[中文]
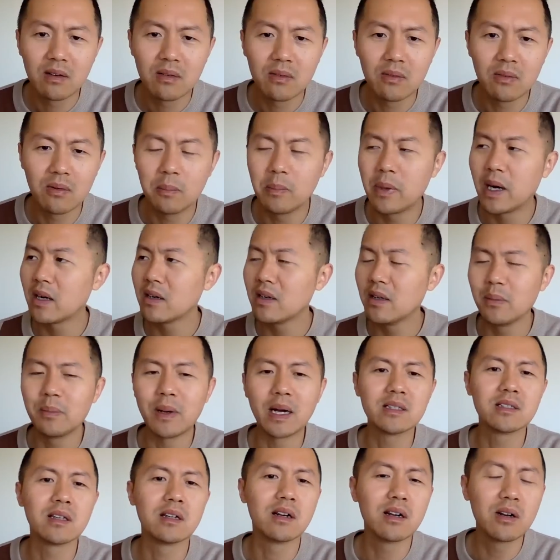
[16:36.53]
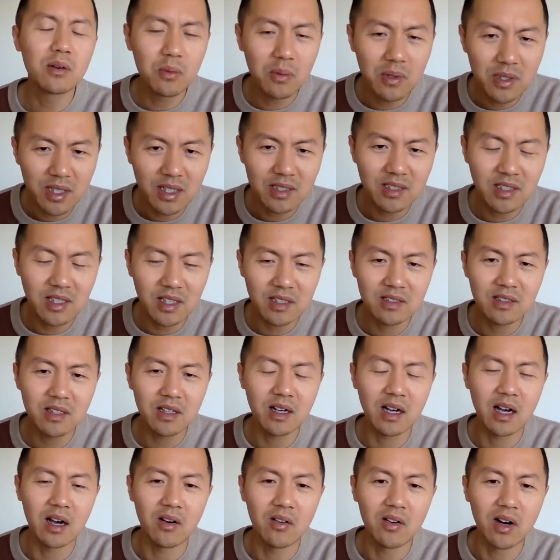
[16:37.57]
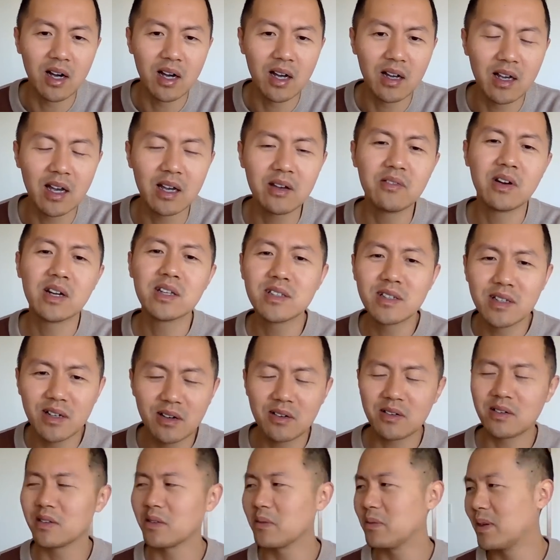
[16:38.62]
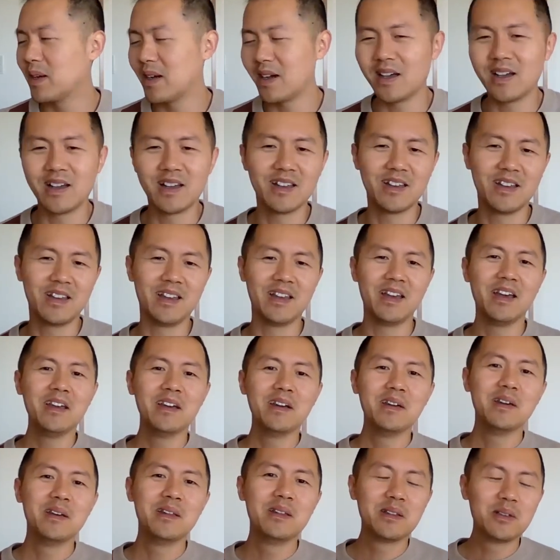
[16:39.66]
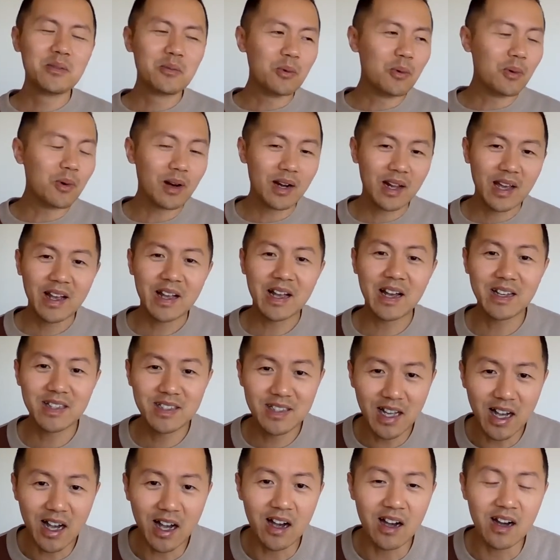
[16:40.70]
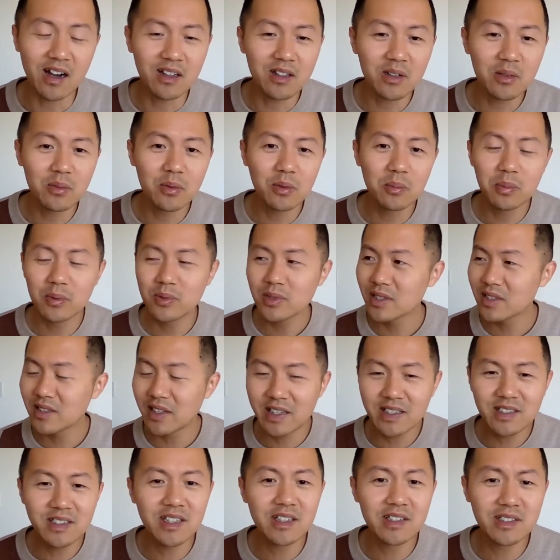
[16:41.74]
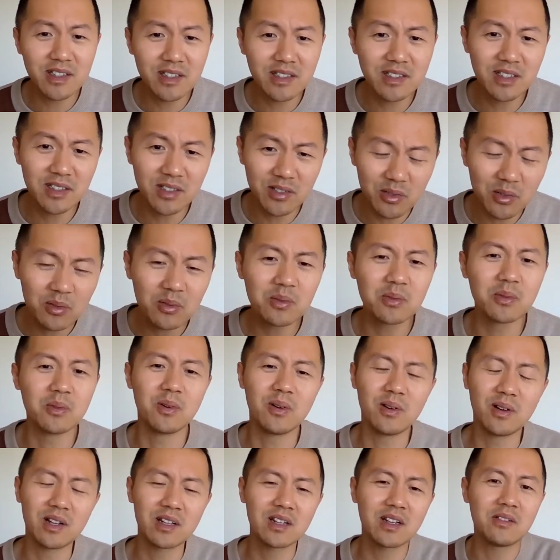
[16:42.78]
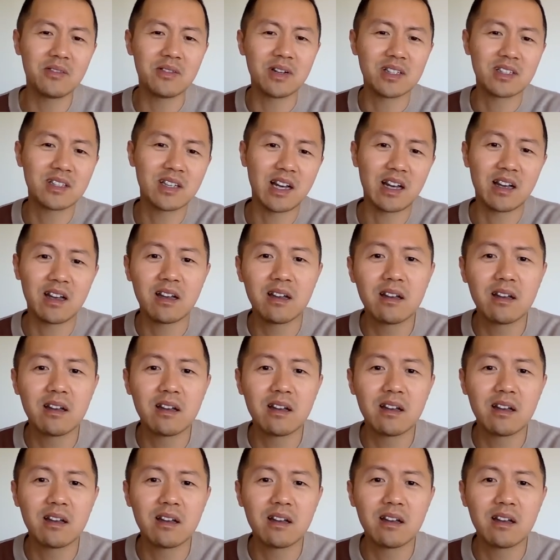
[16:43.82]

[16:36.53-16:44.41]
我帮你把整个国家建设好啊？开玩笑，他妈，我来开厂的，我不是来建设新中国的，我操！